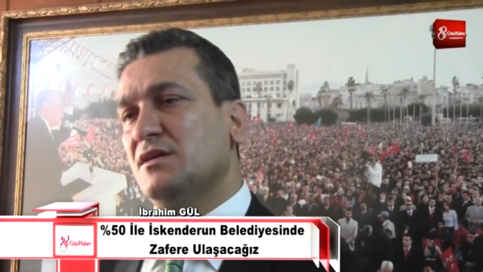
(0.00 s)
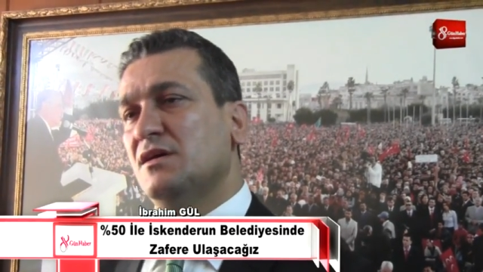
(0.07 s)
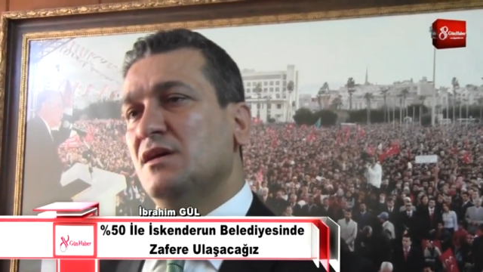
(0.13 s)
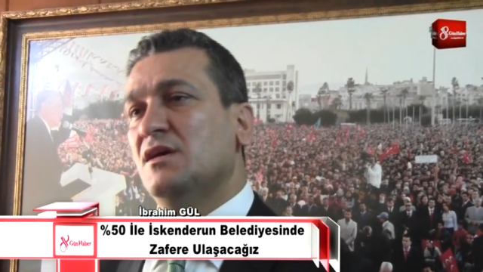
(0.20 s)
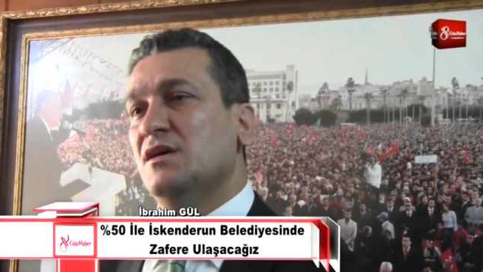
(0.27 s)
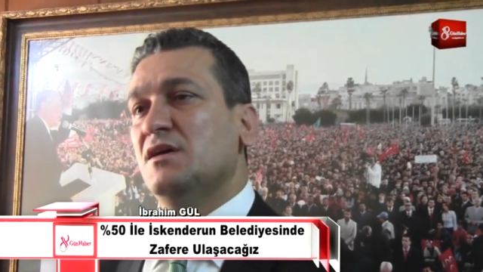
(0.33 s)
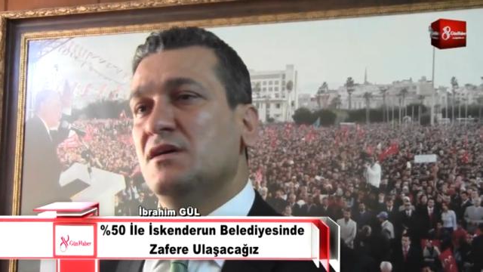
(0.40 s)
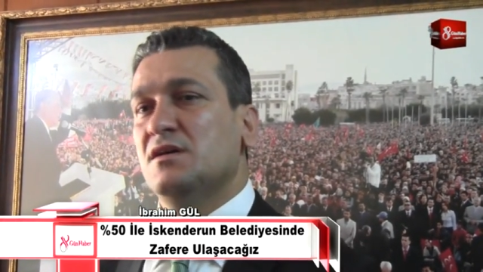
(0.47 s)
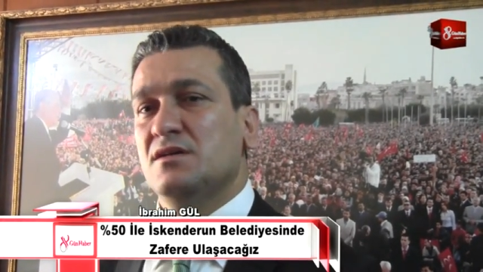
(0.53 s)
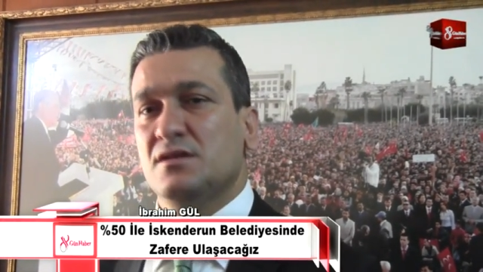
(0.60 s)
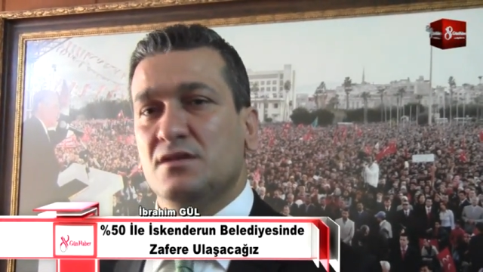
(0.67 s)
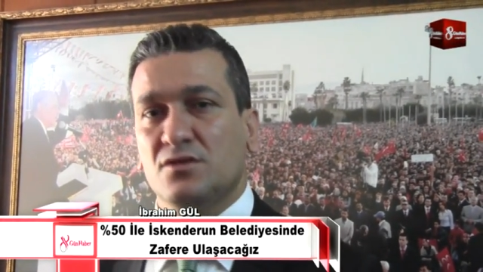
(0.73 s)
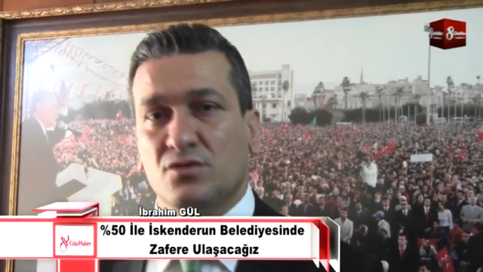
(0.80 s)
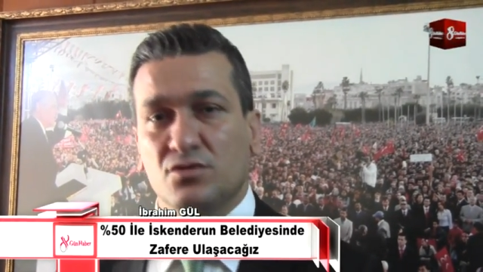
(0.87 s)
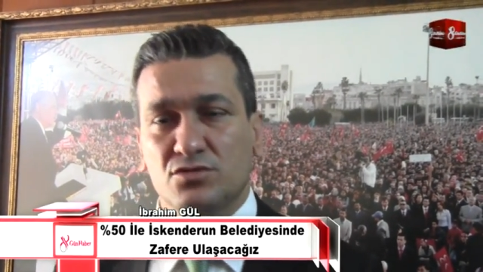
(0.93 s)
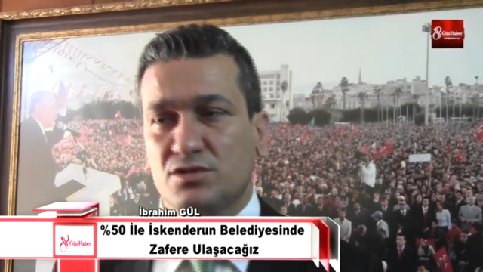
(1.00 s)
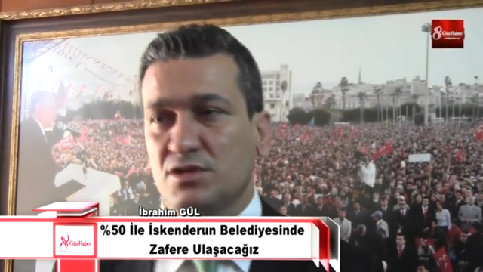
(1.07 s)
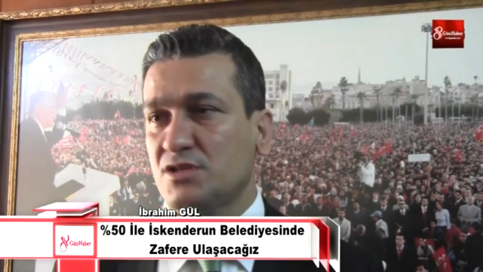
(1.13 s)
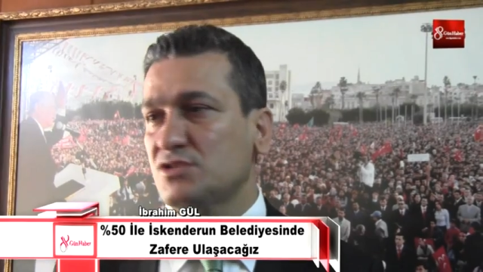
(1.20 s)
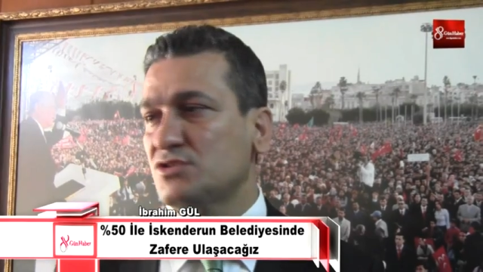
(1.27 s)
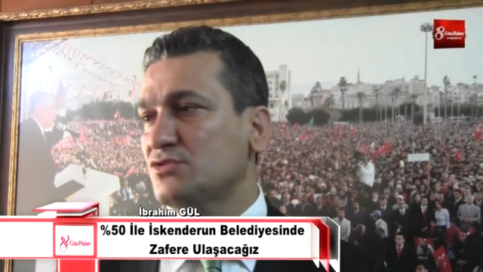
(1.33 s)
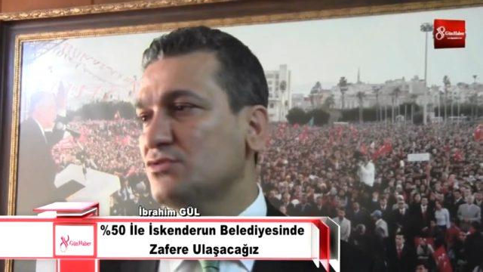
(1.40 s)
başladık,
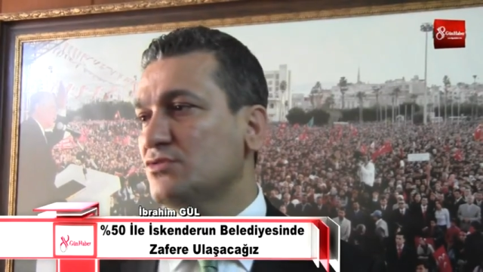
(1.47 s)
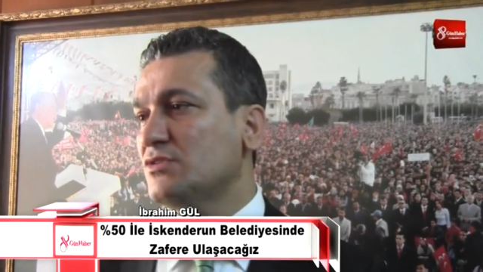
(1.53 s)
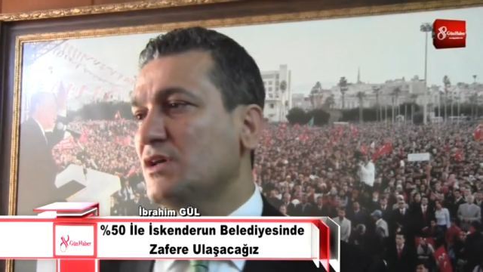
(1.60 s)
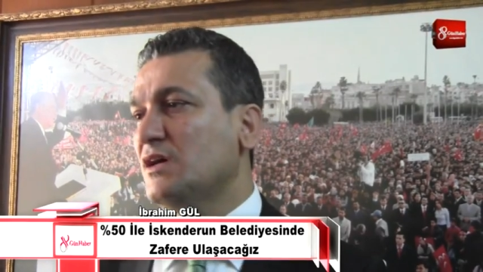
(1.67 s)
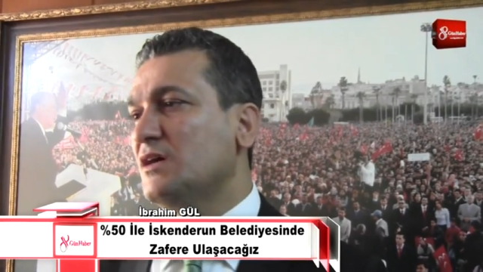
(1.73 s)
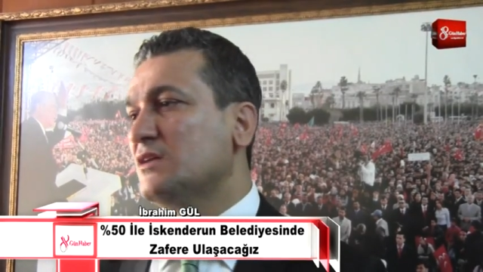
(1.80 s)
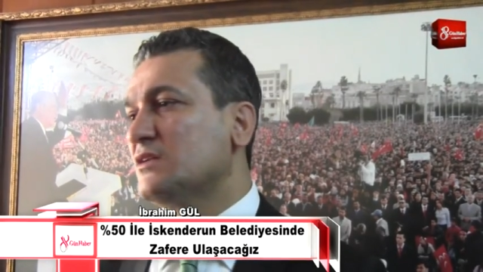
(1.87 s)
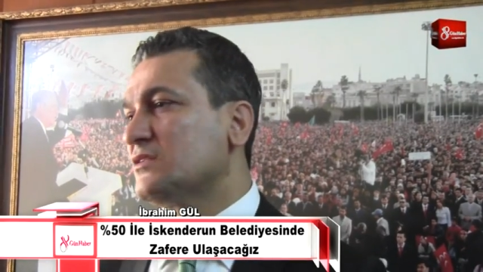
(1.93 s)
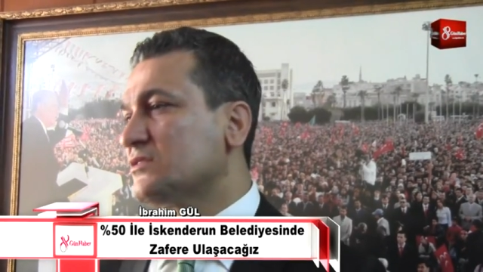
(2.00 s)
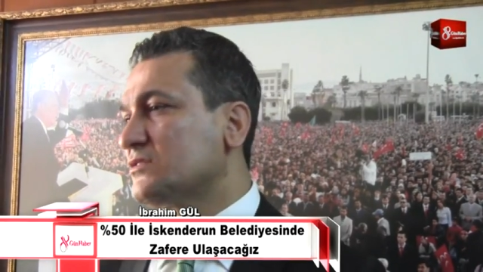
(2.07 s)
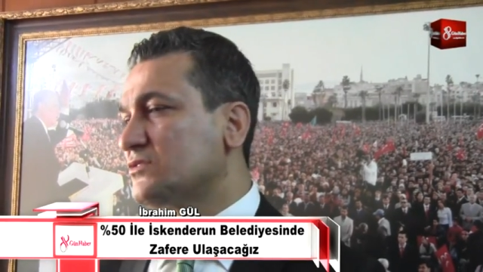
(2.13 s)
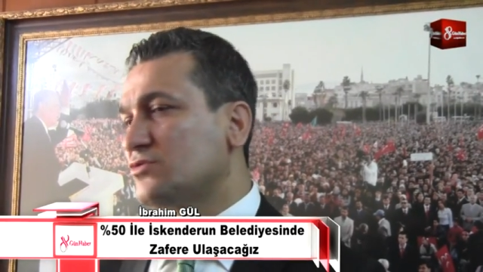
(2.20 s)
çağlayan olduk dedi.